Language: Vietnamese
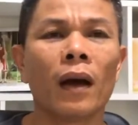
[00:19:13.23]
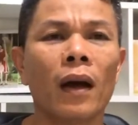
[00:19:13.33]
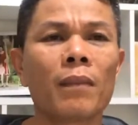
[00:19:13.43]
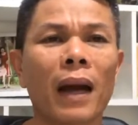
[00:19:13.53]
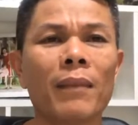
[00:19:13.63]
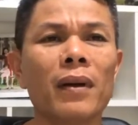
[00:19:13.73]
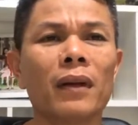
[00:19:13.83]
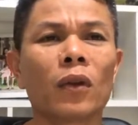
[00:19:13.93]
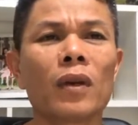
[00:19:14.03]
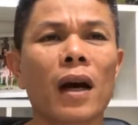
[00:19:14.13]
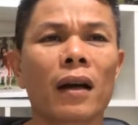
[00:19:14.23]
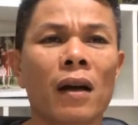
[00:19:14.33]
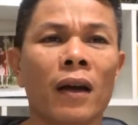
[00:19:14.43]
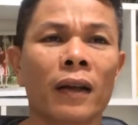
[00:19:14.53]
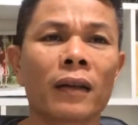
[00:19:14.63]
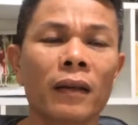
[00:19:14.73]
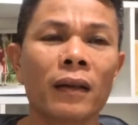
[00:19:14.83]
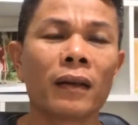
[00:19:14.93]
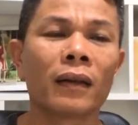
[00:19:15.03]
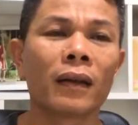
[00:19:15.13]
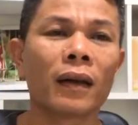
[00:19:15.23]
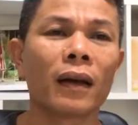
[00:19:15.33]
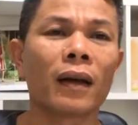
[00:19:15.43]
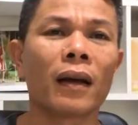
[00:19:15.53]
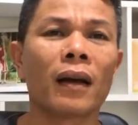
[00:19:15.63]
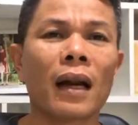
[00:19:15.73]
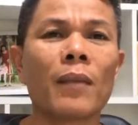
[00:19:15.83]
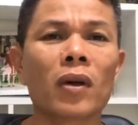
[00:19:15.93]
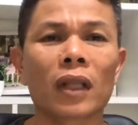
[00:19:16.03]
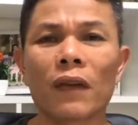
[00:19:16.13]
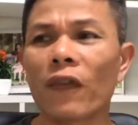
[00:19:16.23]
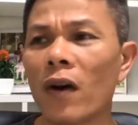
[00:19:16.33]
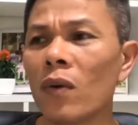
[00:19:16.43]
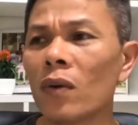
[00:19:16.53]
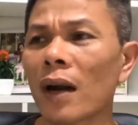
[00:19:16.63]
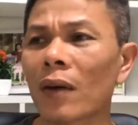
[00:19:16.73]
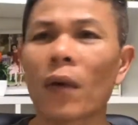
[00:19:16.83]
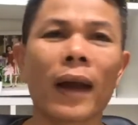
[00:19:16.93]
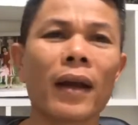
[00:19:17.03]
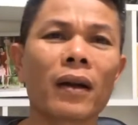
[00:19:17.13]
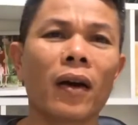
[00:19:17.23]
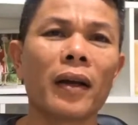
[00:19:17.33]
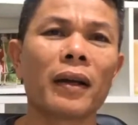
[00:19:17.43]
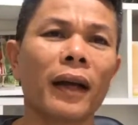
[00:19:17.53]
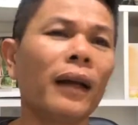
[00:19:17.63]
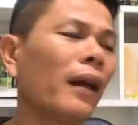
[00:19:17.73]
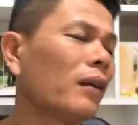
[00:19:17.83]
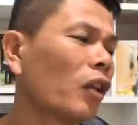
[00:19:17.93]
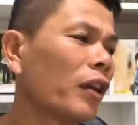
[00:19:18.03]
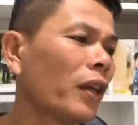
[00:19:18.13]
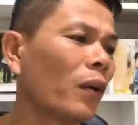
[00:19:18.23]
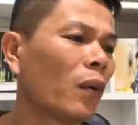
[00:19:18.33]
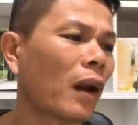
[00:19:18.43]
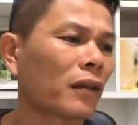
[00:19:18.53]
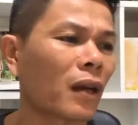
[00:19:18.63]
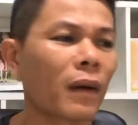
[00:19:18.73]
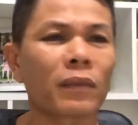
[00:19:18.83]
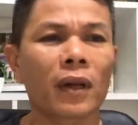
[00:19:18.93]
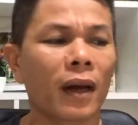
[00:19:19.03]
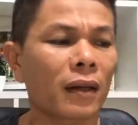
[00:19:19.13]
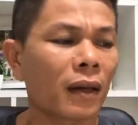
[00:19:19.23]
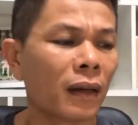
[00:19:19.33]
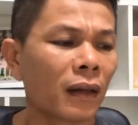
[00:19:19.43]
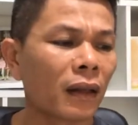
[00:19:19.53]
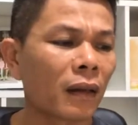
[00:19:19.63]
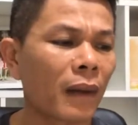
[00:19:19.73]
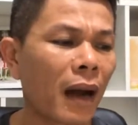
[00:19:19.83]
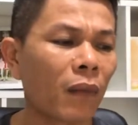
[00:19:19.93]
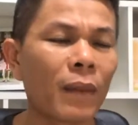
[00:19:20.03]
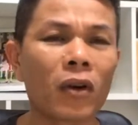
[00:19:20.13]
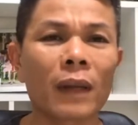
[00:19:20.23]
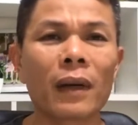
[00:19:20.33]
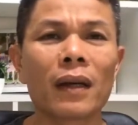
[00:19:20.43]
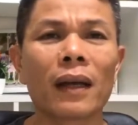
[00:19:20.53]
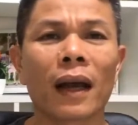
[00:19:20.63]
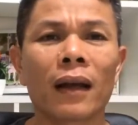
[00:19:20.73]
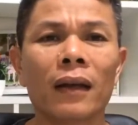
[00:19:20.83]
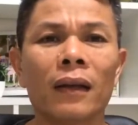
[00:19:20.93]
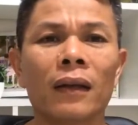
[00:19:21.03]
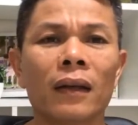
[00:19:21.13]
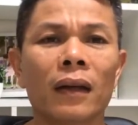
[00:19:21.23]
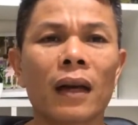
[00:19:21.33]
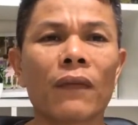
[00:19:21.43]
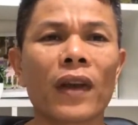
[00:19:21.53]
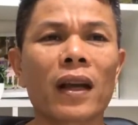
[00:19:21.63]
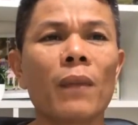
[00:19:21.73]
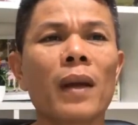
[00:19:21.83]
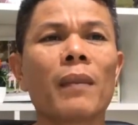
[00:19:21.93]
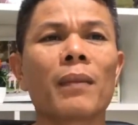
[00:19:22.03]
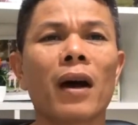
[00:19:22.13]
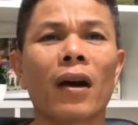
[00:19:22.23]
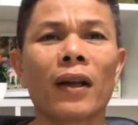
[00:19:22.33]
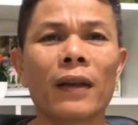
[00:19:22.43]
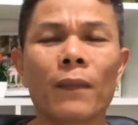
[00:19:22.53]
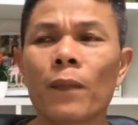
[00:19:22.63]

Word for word: hơn 70 tuổi đời rồi à, là một tỷ phú là khỏe rồi nghỉ đi tiền nhiều lại sống làm sao hết nhưng mà ổng là một tấm gương gì à làm việc không biết mệt mỏi